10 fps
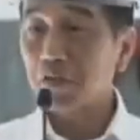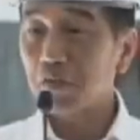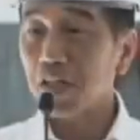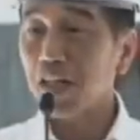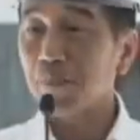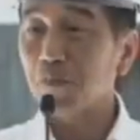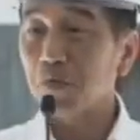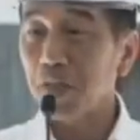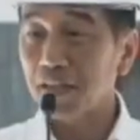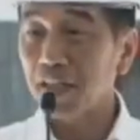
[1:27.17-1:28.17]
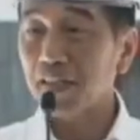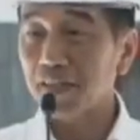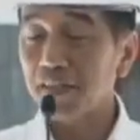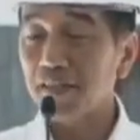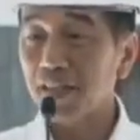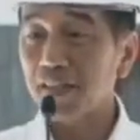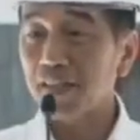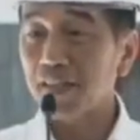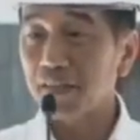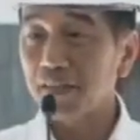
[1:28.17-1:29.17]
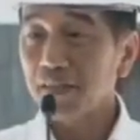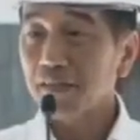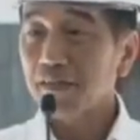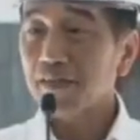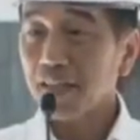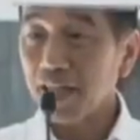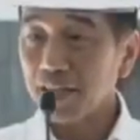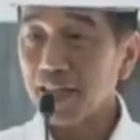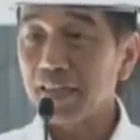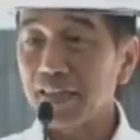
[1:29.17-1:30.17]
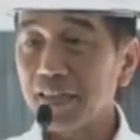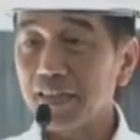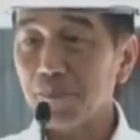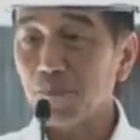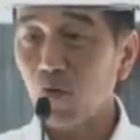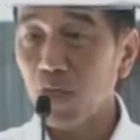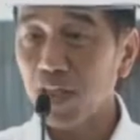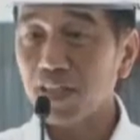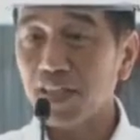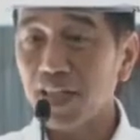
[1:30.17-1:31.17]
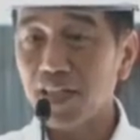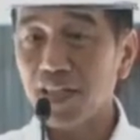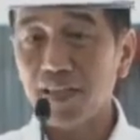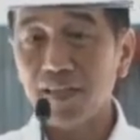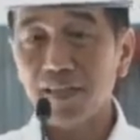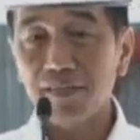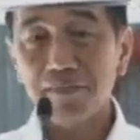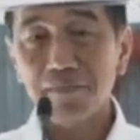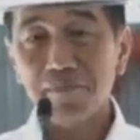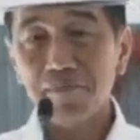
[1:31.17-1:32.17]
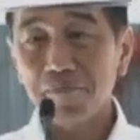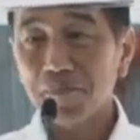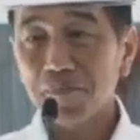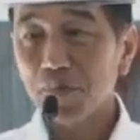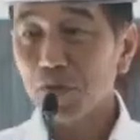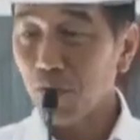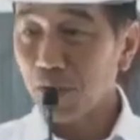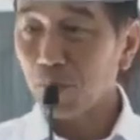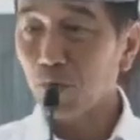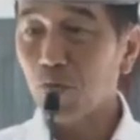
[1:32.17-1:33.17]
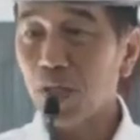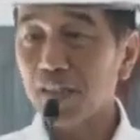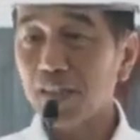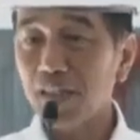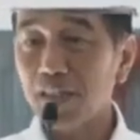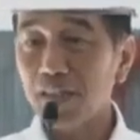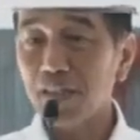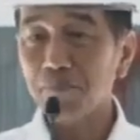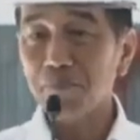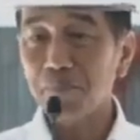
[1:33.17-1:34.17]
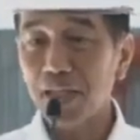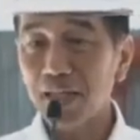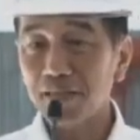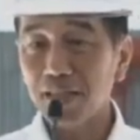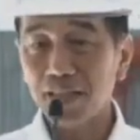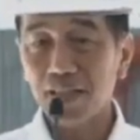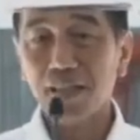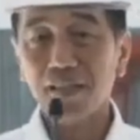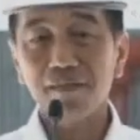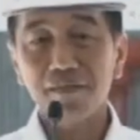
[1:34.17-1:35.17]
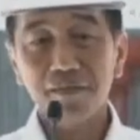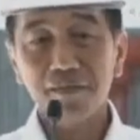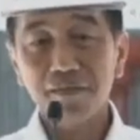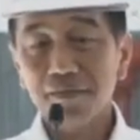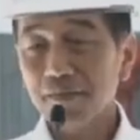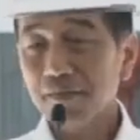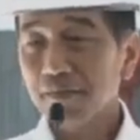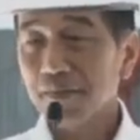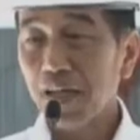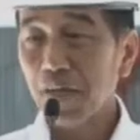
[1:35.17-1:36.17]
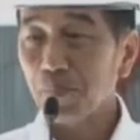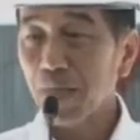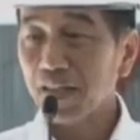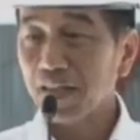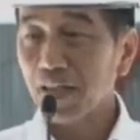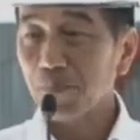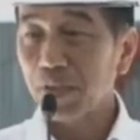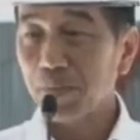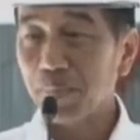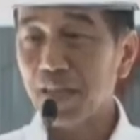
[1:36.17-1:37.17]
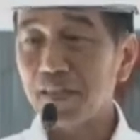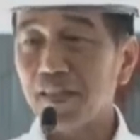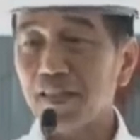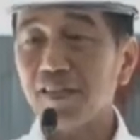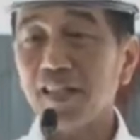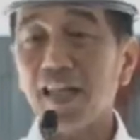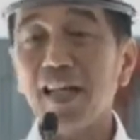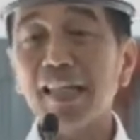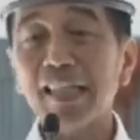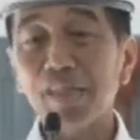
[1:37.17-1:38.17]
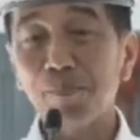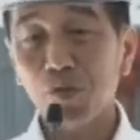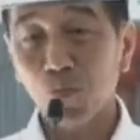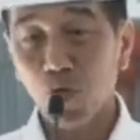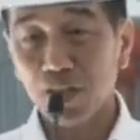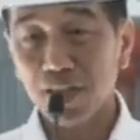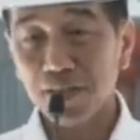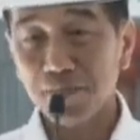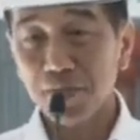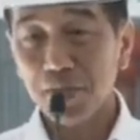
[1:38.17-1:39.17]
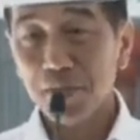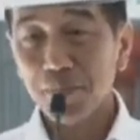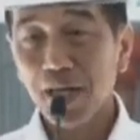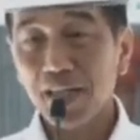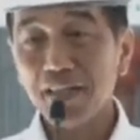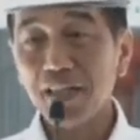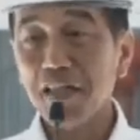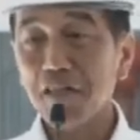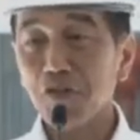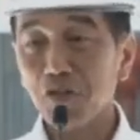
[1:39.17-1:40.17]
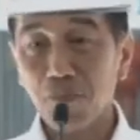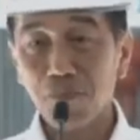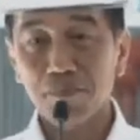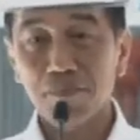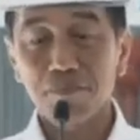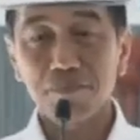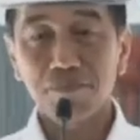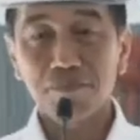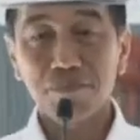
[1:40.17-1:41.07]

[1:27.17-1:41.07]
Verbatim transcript: begitu sangat mudahnya kita cari. Sekarang ini semua negara, 22 negara yang biasanya gampang kita beli berasnya, sekarang ngerem semuanya. Bahkan ada yang stop